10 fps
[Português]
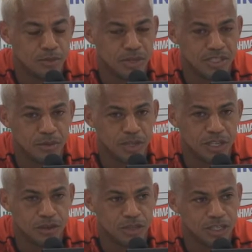
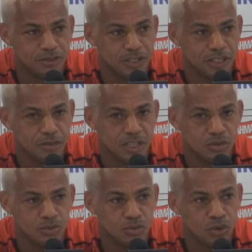pensamento agora de fazer
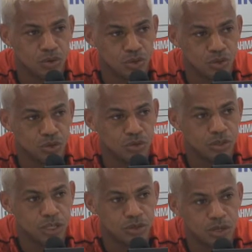mais um bom
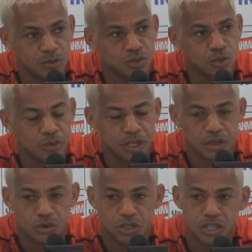jogo e ajudar meus
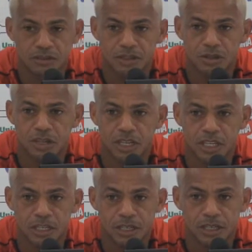companheiros a conquistar a vitória
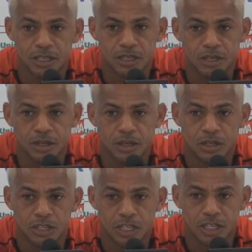aí
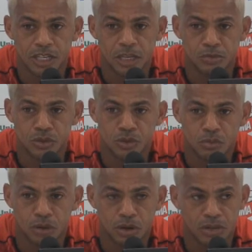diante da equipe do São
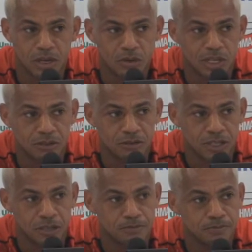Paulo na
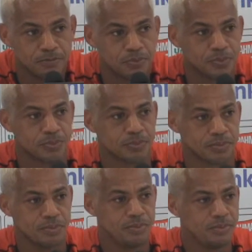quarta-feira.
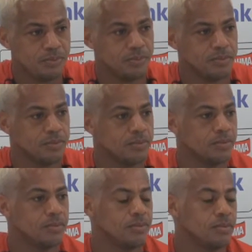É,
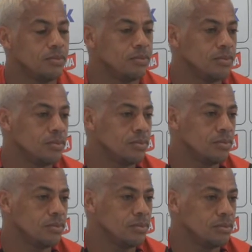Marcelinho,
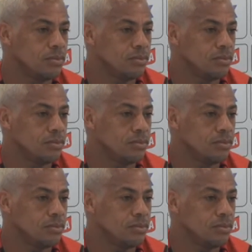fez dois